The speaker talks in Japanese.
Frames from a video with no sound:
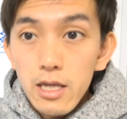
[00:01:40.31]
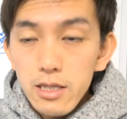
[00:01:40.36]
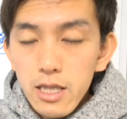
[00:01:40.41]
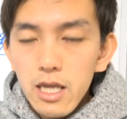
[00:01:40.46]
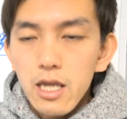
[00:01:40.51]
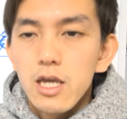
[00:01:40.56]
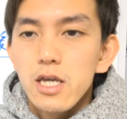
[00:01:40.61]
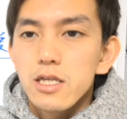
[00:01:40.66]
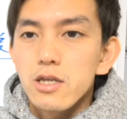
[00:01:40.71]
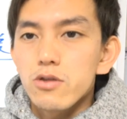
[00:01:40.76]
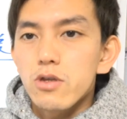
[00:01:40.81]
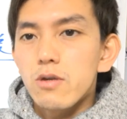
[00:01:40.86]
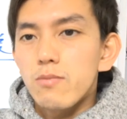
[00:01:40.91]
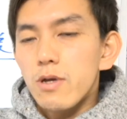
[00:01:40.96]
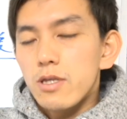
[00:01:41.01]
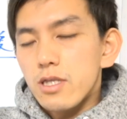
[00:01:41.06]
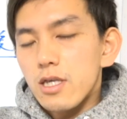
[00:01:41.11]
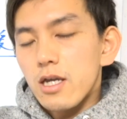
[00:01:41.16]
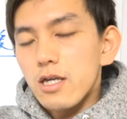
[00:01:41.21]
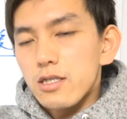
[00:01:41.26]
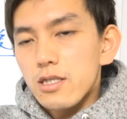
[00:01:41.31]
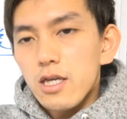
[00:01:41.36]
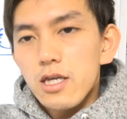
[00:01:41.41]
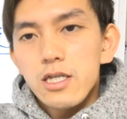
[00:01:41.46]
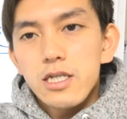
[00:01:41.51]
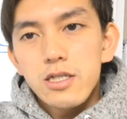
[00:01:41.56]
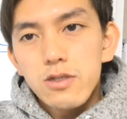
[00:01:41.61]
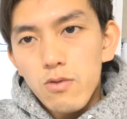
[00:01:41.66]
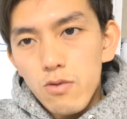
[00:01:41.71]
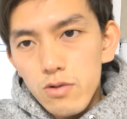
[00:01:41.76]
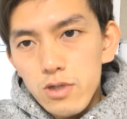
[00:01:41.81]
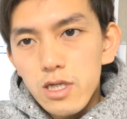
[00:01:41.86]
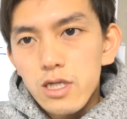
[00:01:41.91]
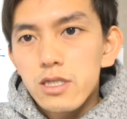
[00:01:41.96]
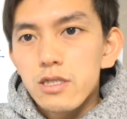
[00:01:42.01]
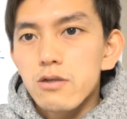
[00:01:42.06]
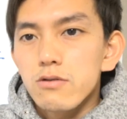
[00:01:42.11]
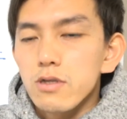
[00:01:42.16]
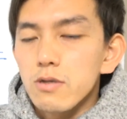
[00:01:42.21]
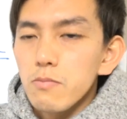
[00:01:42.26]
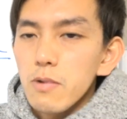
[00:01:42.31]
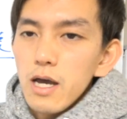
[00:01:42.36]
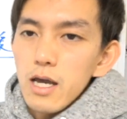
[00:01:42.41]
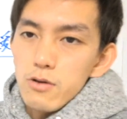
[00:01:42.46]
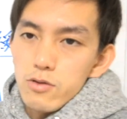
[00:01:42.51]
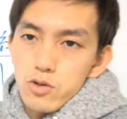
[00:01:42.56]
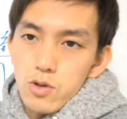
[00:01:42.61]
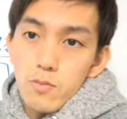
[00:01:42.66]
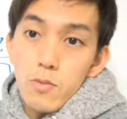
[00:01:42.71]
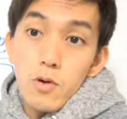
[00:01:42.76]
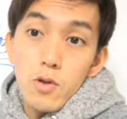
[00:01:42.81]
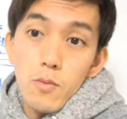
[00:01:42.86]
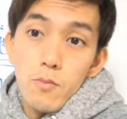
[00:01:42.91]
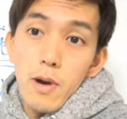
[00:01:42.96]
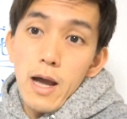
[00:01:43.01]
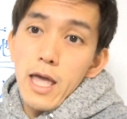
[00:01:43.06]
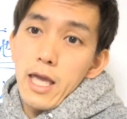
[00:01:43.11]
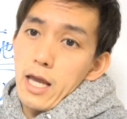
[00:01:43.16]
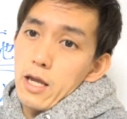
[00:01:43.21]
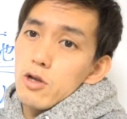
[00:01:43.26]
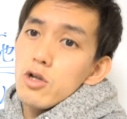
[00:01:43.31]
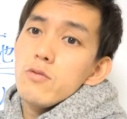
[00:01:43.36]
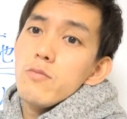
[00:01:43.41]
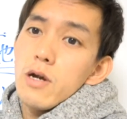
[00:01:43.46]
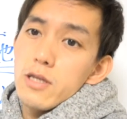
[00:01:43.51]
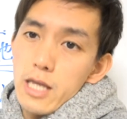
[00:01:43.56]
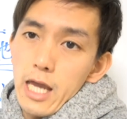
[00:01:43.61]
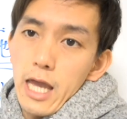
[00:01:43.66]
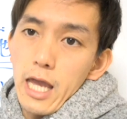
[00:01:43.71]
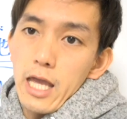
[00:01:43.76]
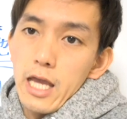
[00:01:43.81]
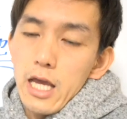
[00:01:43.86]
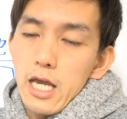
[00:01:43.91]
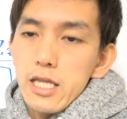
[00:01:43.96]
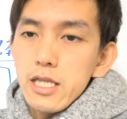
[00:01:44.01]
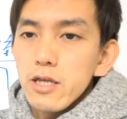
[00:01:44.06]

ね例えば大腿四頭筋って言って前太ももの前が緩まない